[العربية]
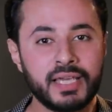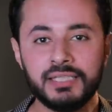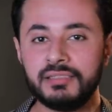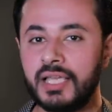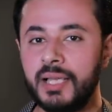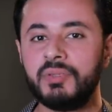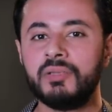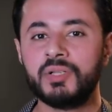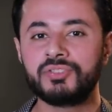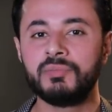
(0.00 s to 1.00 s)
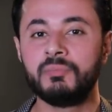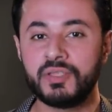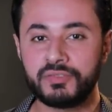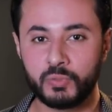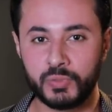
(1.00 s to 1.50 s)
كانت قبل ماتش
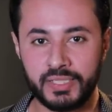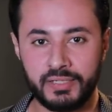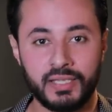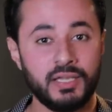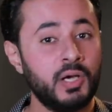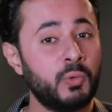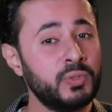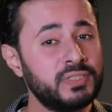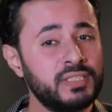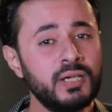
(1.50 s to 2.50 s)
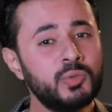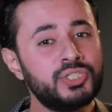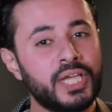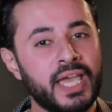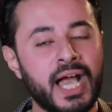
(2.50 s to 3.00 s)
المصري ودجلة
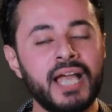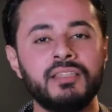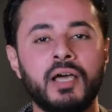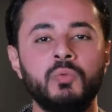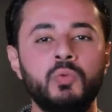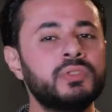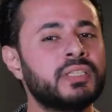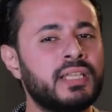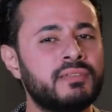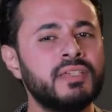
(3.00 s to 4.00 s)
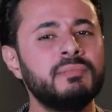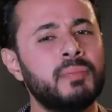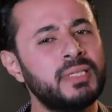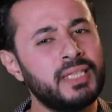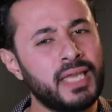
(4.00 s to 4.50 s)
وتداول شائعات عن وجود خلافات
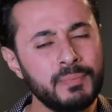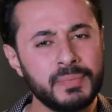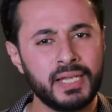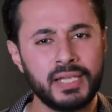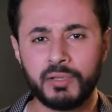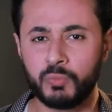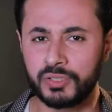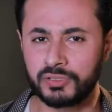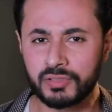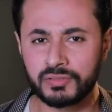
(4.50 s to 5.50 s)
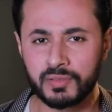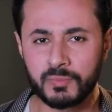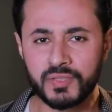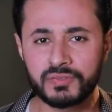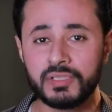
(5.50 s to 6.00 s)
ما بين إيهاب جلال وإدارة
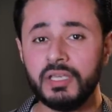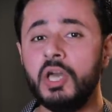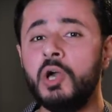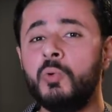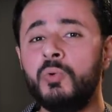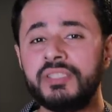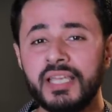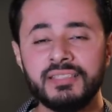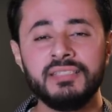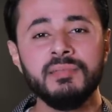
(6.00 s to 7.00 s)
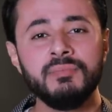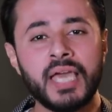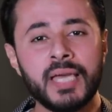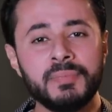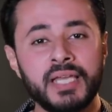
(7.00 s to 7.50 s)
المصري وتقديم
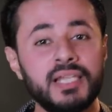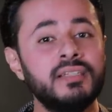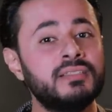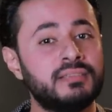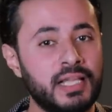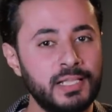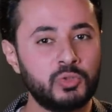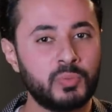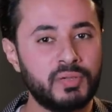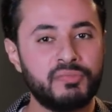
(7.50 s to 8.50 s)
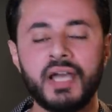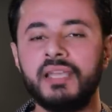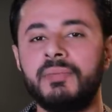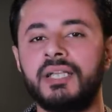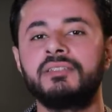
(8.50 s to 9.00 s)
إيهاب جلال لاستقالته
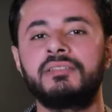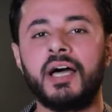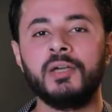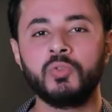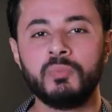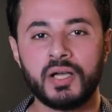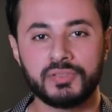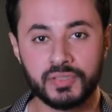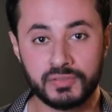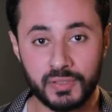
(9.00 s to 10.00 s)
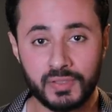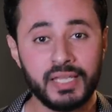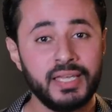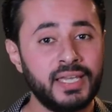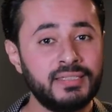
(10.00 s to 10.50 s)
بالفعل بعد التعادل مع طنطا
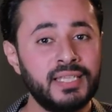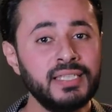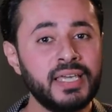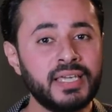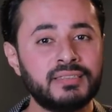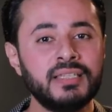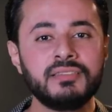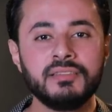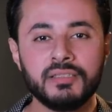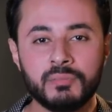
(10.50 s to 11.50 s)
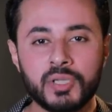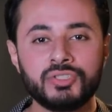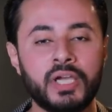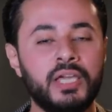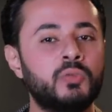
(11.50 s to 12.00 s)
ادانا إحساس إن
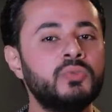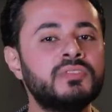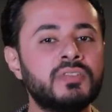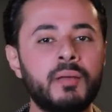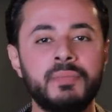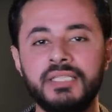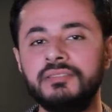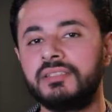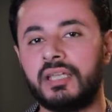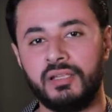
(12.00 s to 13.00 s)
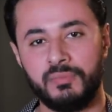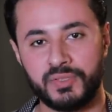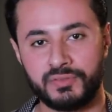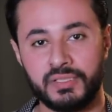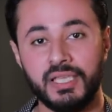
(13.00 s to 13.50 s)
الماتش هيكون صعب جدا على
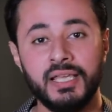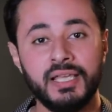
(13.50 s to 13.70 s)
المصري